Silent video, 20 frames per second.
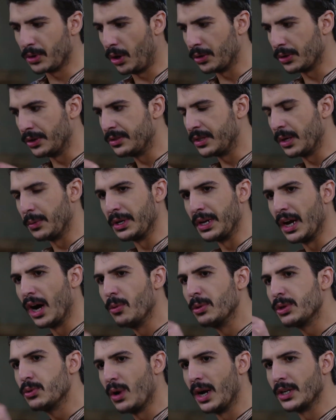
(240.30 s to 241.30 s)
بتقعد انت وياه
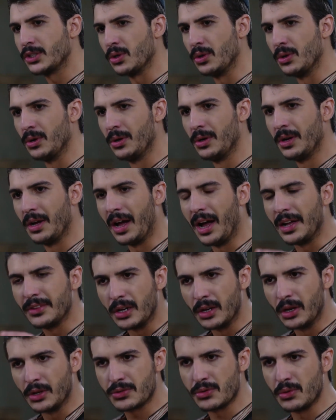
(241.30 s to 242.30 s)
وبتواجهه
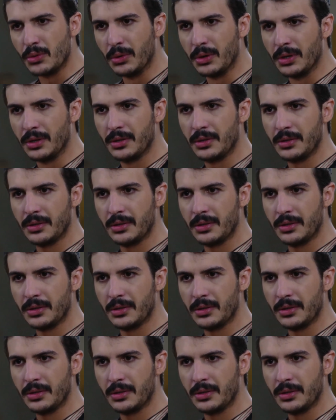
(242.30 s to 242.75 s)
هذا المقصود